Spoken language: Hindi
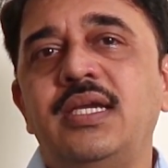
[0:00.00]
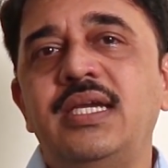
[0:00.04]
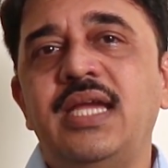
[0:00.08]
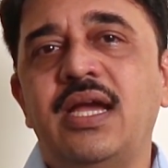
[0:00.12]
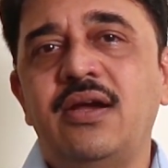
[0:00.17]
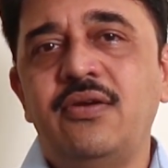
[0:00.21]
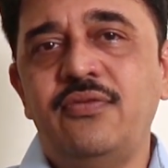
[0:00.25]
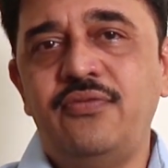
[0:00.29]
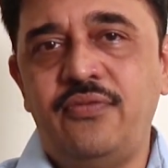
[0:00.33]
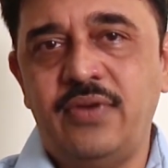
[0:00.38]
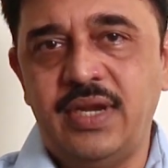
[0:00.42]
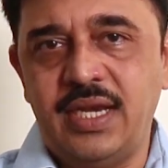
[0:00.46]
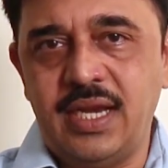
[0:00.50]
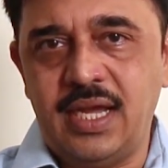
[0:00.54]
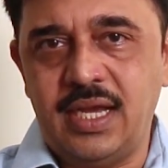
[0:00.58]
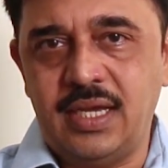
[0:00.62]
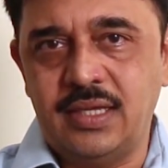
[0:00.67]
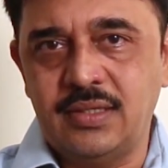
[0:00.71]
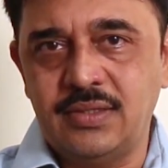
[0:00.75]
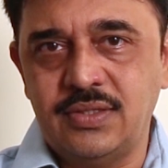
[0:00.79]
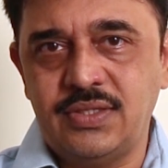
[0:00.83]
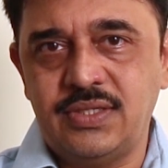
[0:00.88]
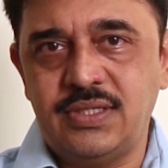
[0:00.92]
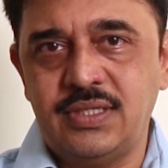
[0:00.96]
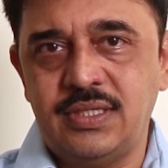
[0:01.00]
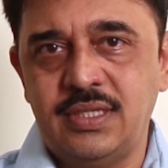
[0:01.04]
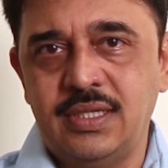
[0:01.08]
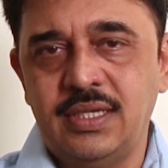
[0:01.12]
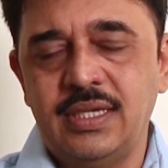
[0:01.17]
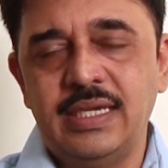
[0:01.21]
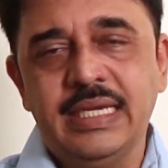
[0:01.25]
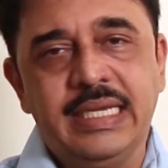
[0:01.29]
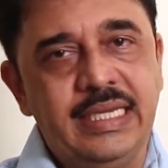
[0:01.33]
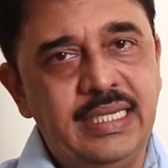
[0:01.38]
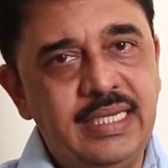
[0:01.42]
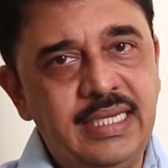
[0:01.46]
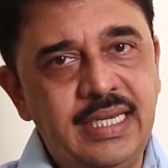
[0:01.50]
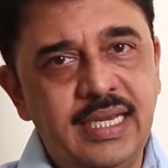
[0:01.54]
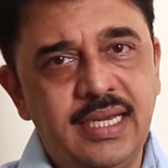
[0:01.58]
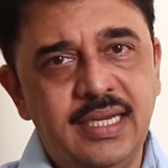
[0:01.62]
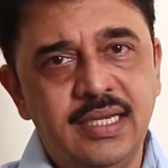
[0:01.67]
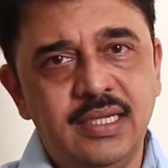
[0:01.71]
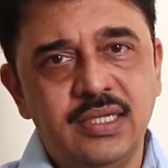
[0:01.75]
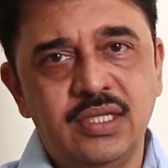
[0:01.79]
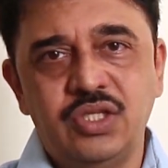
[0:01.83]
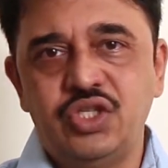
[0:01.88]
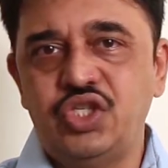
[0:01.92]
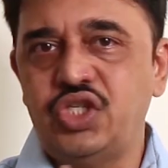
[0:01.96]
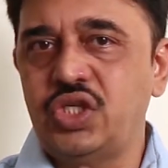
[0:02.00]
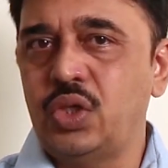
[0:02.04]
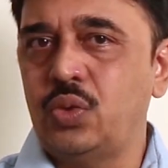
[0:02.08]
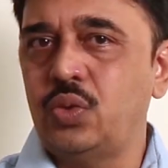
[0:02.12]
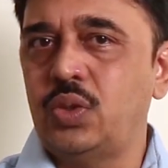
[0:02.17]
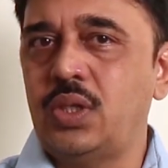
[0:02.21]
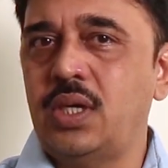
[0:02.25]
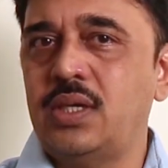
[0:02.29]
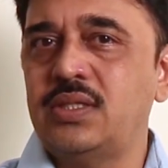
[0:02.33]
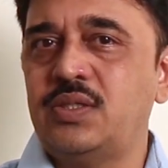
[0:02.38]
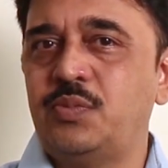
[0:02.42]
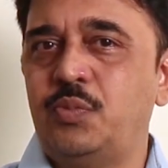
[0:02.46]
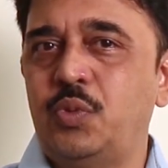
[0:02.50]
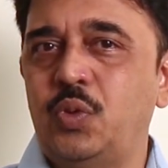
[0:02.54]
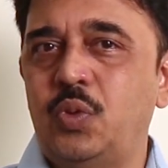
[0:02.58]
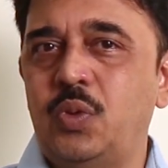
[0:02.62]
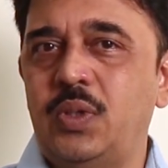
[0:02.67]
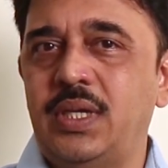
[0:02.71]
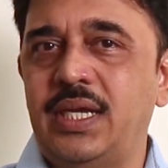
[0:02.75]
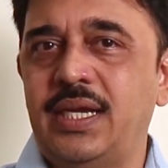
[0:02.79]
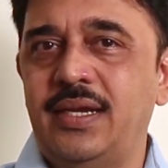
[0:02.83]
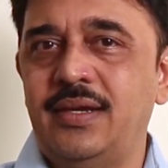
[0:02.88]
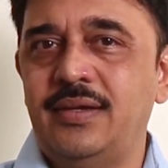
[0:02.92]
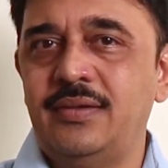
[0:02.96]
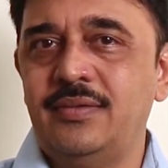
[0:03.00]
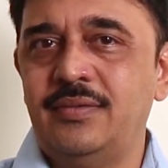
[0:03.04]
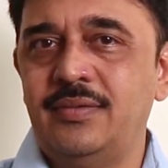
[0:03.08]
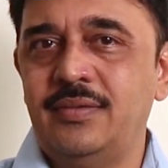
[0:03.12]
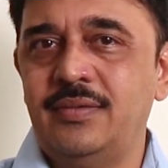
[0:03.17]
या फिनेंस ये चौथा स्पोक है